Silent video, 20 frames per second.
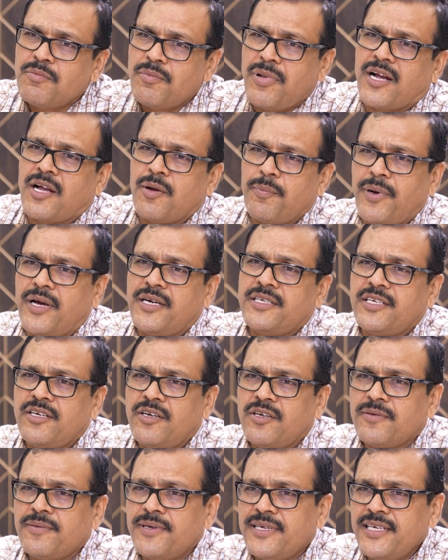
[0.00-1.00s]
పక్క
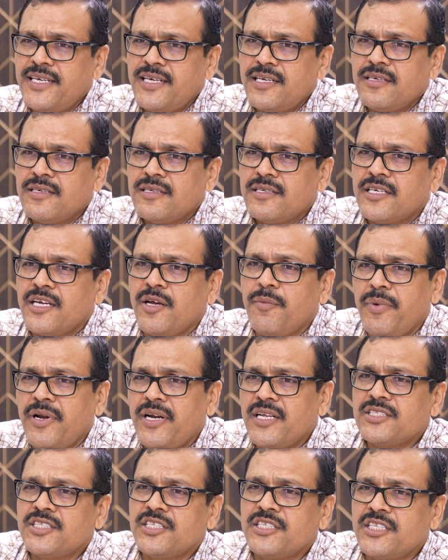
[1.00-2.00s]
పార్టీలోకి పోయి
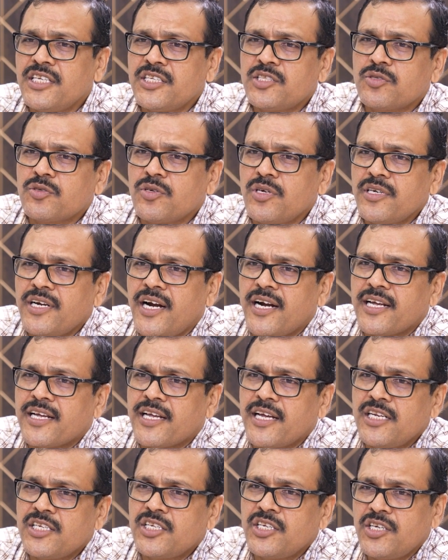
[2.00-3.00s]
ఎమ్మెల్యే సీట్ తెచ్చుకొని ఆడ
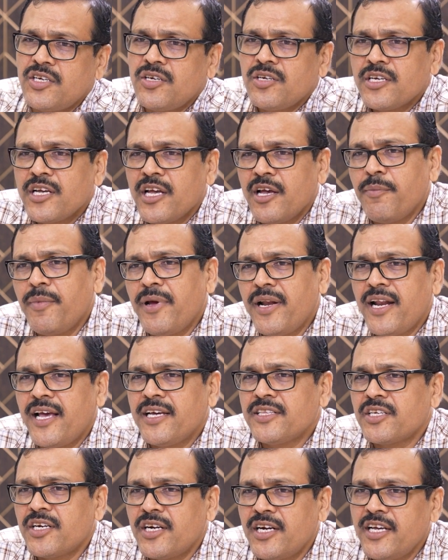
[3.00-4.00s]
గెలిచి ఎమ్మెల్యే
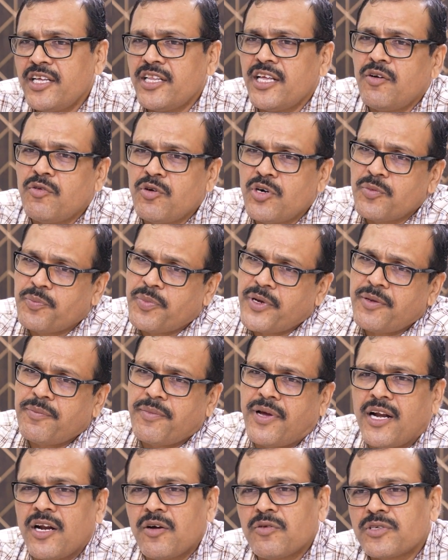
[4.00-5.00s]
అవుతాడు లేదా ఓడిపోయి
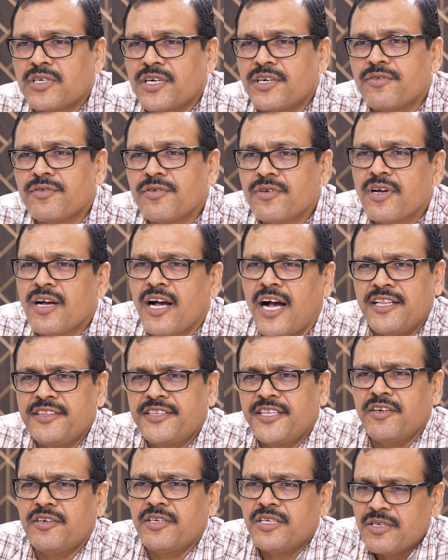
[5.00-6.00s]
మళ్ళీ ఉంటాడు
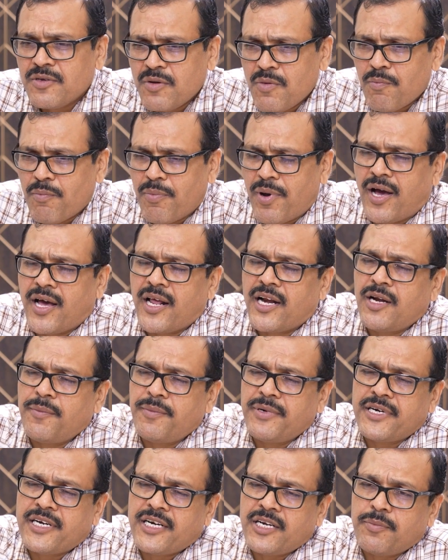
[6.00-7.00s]
అంతే
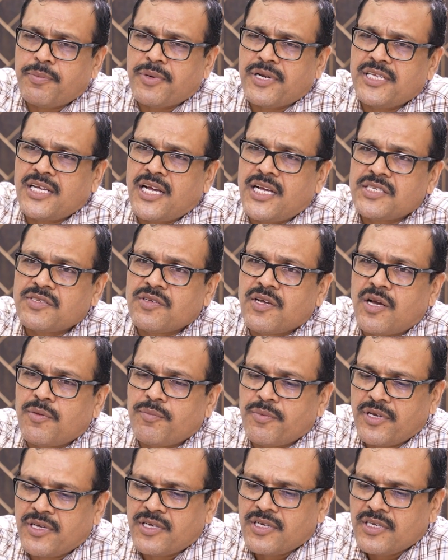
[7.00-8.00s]
పార్లమెంటరీ
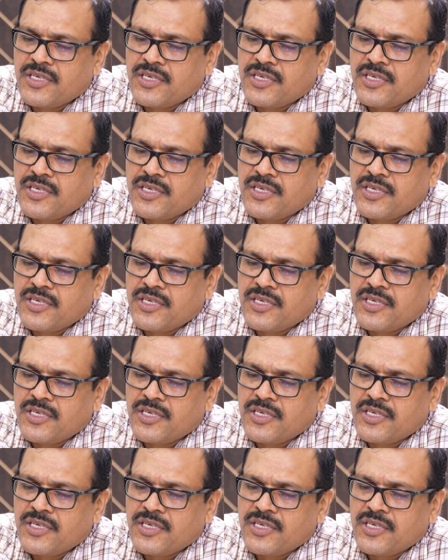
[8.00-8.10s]
ప్రజాస్వామ్య